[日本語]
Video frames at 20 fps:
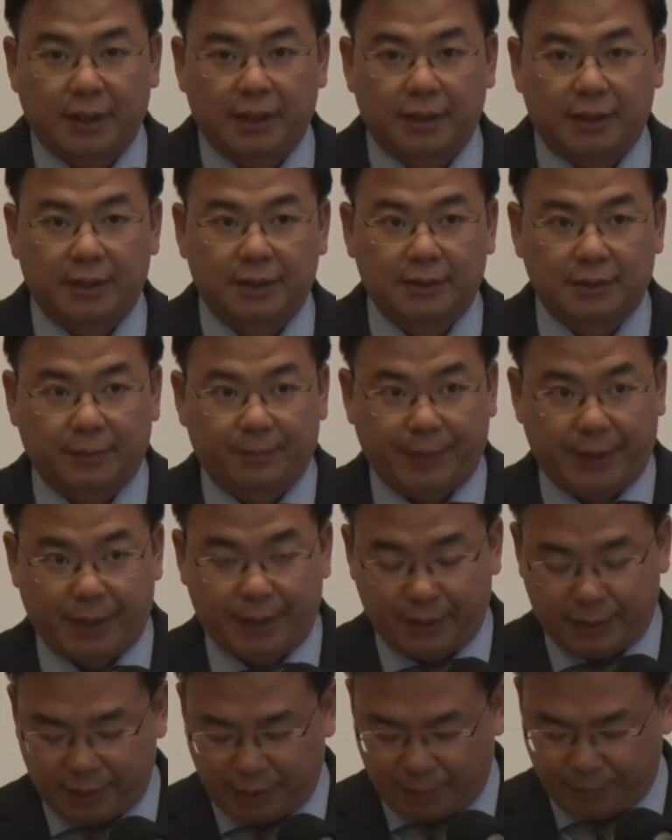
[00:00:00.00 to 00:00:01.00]
その存
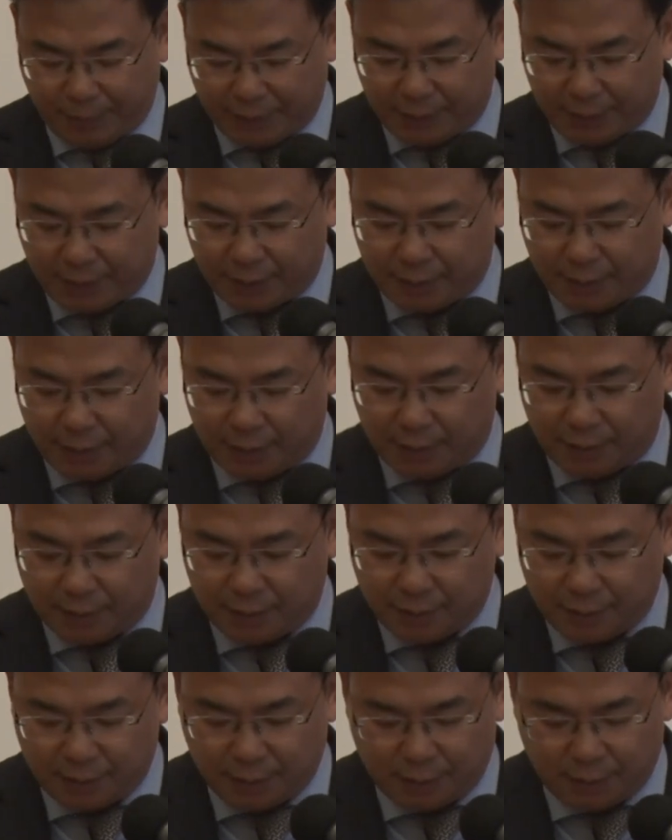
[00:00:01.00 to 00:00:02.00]
在を示すものでありま
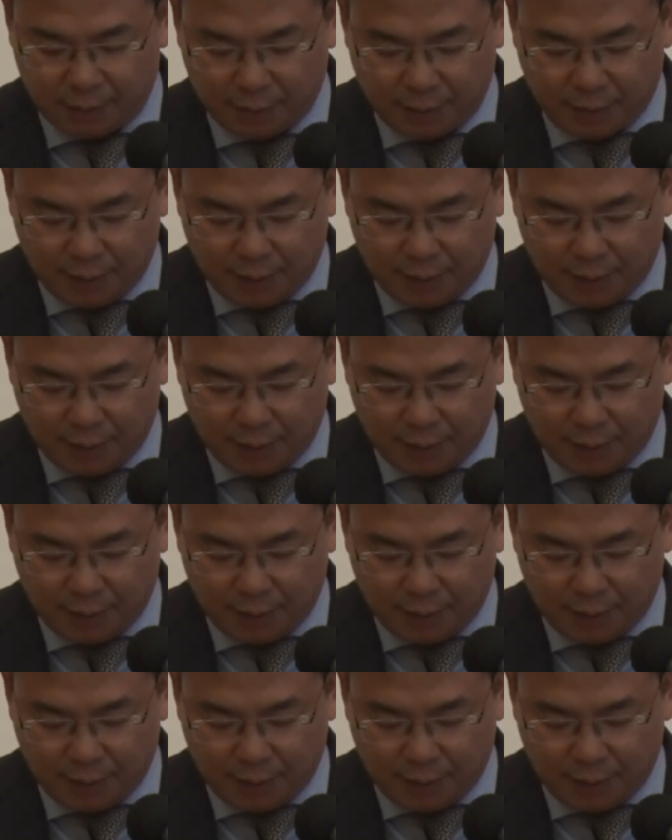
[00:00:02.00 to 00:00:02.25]
す